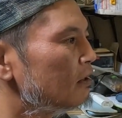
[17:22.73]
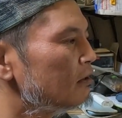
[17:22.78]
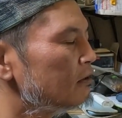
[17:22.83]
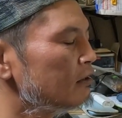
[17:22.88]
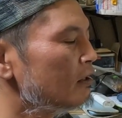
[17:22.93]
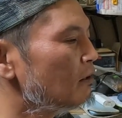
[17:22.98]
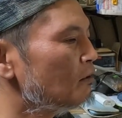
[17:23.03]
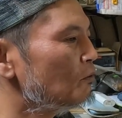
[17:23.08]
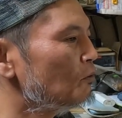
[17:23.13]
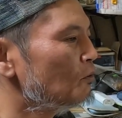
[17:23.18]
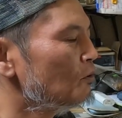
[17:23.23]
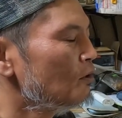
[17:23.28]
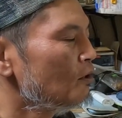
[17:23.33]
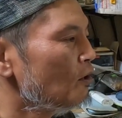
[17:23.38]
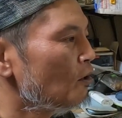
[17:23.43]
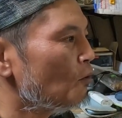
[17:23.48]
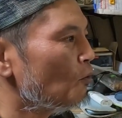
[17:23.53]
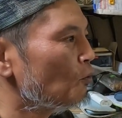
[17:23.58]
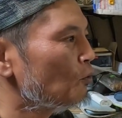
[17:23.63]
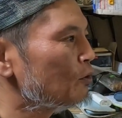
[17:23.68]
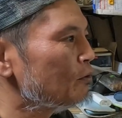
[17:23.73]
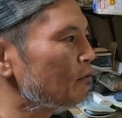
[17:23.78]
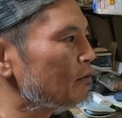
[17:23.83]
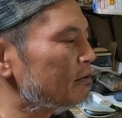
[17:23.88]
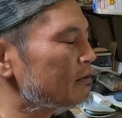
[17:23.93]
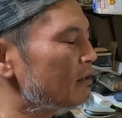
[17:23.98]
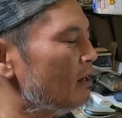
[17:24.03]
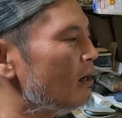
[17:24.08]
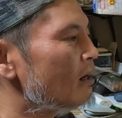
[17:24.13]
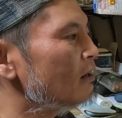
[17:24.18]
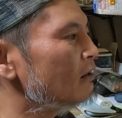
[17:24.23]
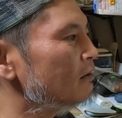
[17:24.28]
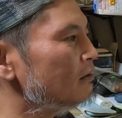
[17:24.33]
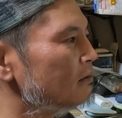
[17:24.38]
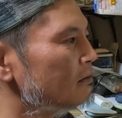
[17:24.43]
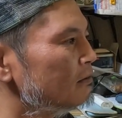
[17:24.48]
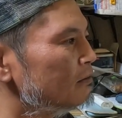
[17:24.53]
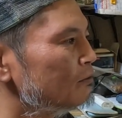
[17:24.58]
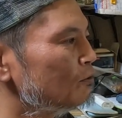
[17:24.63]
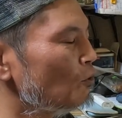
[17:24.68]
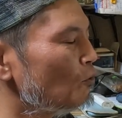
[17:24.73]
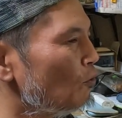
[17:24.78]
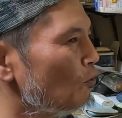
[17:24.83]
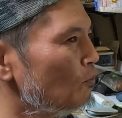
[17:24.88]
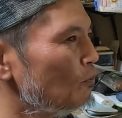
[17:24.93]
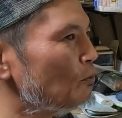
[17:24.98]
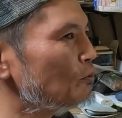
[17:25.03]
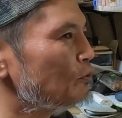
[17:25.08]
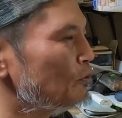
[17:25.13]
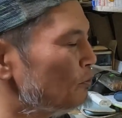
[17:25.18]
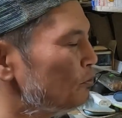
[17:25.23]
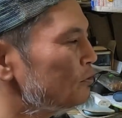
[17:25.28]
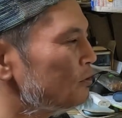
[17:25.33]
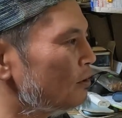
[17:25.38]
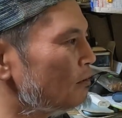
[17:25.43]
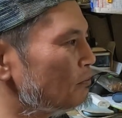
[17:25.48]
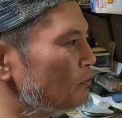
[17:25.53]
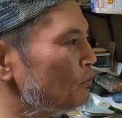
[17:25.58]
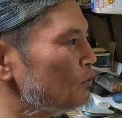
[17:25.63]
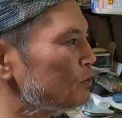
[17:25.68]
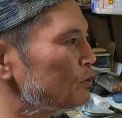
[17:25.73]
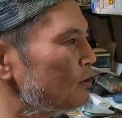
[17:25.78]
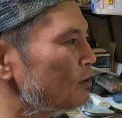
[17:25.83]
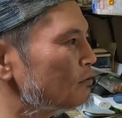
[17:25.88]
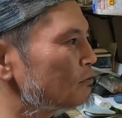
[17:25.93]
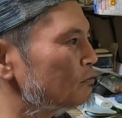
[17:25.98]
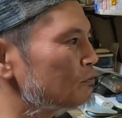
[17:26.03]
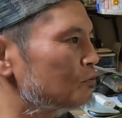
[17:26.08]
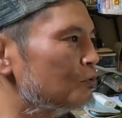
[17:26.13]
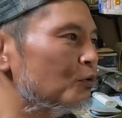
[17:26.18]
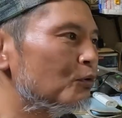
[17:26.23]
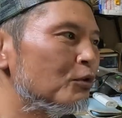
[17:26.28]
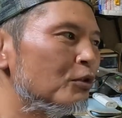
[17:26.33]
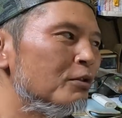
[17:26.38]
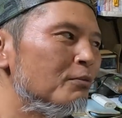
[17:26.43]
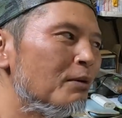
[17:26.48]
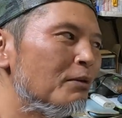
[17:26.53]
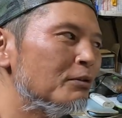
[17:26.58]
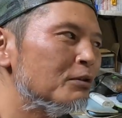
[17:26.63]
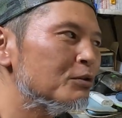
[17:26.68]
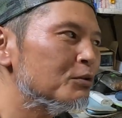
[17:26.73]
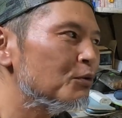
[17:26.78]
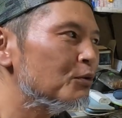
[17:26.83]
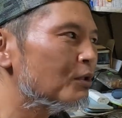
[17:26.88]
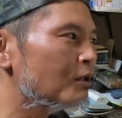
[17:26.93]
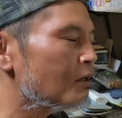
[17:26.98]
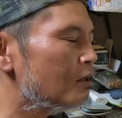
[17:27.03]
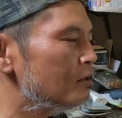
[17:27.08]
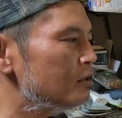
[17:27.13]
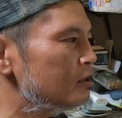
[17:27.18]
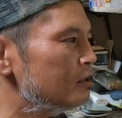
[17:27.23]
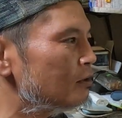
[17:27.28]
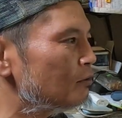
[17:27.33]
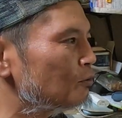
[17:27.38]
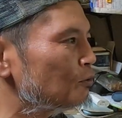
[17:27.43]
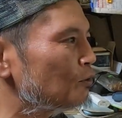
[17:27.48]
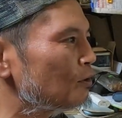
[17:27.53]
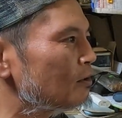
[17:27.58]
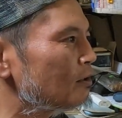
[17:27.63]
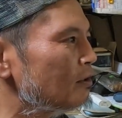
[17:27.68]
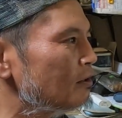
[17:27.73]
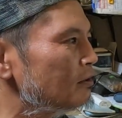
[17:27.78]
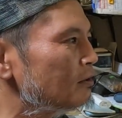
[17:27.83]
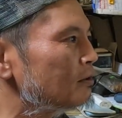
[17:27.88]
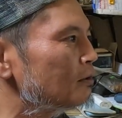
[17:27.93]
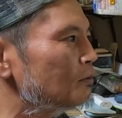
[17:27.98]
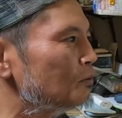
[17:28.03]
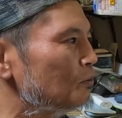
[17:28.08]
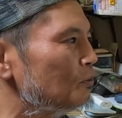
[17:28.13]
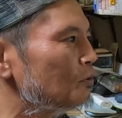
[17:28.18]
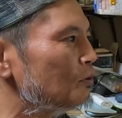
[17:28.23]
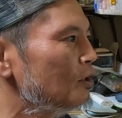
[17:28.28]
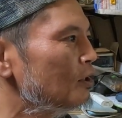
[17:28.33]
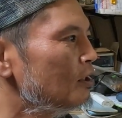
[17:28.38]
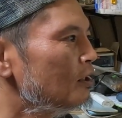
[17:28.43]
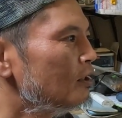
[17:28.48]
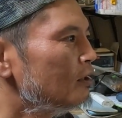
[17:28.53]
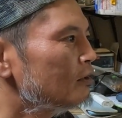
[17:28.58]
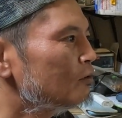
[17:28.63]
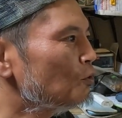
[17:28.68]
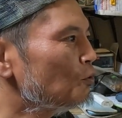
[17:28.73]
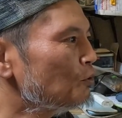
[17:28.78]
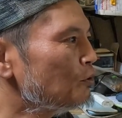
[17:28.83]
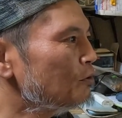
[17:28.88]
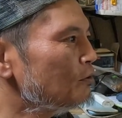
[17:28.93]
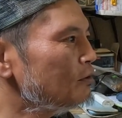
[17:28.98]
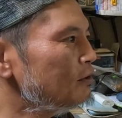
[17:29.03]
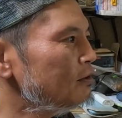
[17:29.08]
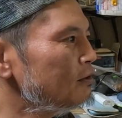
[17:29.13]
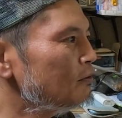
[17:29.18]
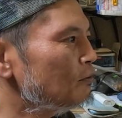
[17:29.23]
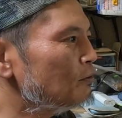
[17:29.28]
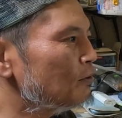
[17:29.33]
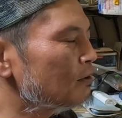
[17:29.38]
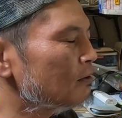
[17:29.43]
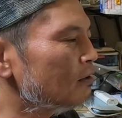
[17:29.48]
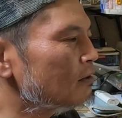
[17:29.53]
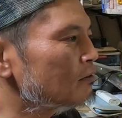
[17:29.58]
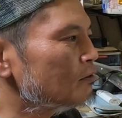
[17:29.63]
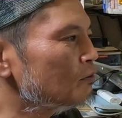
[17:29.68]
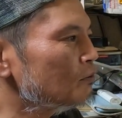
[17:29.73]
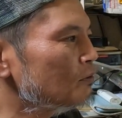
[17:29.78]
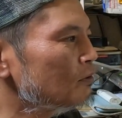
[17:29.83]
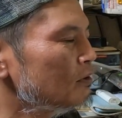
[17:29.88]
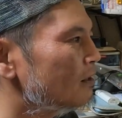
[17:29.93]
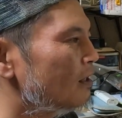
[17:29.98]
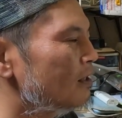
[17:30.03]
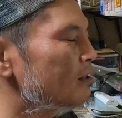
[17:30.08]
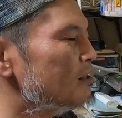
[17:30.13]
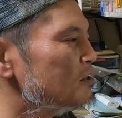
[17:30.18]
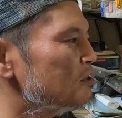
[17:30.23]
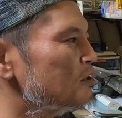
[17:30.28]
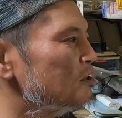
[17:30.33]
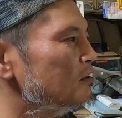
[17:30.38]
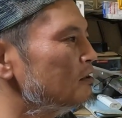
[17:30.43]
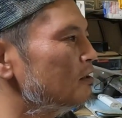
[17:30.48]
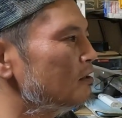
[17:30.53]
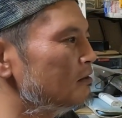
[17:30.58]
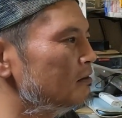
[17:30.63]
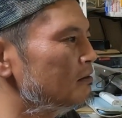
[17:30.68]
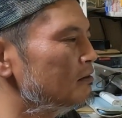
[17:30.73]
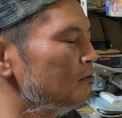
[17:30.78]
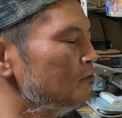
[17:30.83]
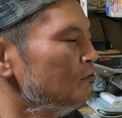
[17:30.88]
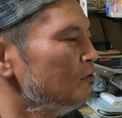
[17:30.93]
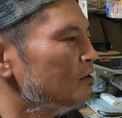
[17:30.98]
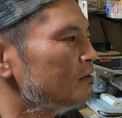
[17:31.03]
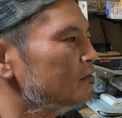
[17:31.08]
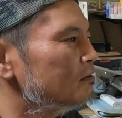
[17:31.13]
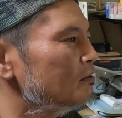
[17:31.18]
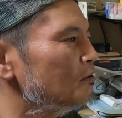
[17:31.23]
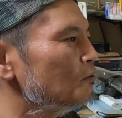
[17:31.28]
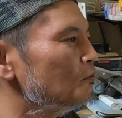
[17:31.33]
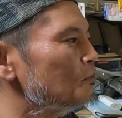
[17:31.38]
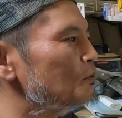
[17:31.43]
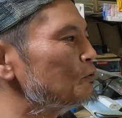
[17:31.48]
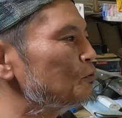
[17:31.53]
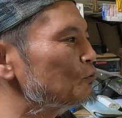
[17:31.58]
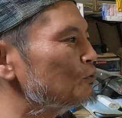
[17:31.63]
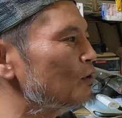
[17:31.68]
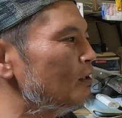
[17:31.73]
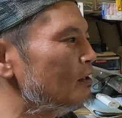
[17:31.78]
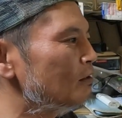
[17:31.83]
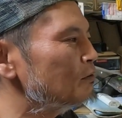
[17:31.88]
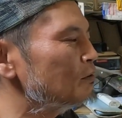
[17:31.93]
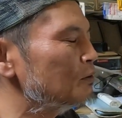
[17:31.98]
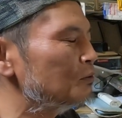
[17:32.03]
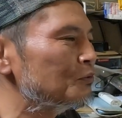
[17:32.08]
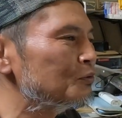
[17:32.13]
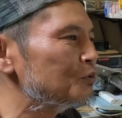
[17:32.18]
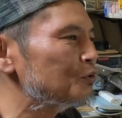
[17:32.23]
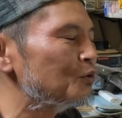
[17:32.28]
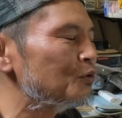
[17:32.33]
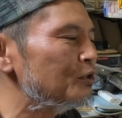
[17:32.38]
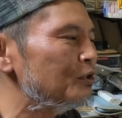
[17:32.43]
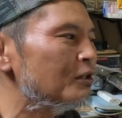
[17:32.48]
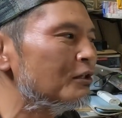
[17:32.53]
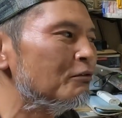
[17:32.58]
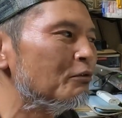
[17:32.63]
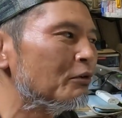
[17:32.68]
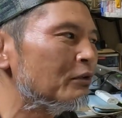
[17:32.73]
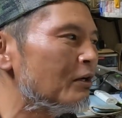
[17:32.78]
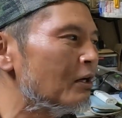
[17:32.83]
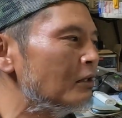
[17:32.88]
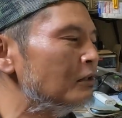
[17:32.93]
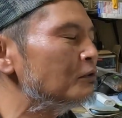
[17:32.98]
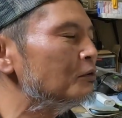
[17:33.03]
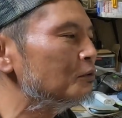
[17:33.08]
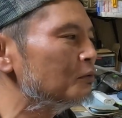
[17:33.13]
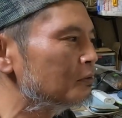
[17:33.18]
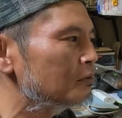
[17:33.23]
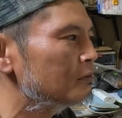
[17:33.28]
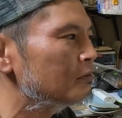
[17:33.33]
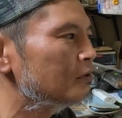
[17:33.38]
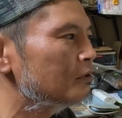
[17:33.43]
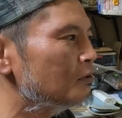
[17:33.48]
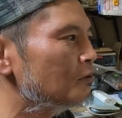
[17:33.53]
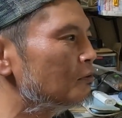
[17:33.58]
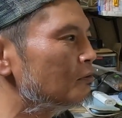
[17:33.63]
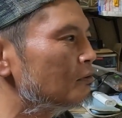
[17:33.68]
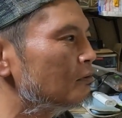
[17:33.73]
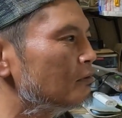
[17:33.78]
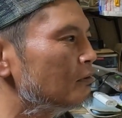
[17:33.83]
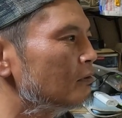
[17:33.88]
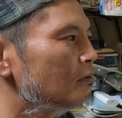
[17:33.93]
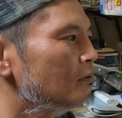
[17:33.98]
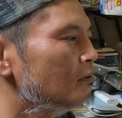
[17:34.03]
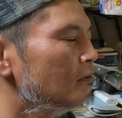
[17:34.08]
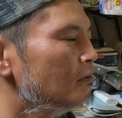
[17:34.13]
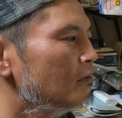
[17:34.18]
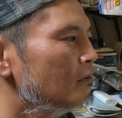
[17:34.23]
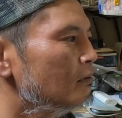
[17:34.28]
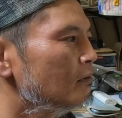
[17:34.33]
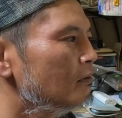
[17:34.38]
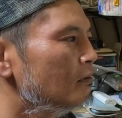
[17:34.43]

いや俺はないと思うよ多分おそらく今までそんな感じたことはないけど時折、はい、ほらなんていうの話聞いて、うわって思うことはあるけどそれ以外はないよ基本ええ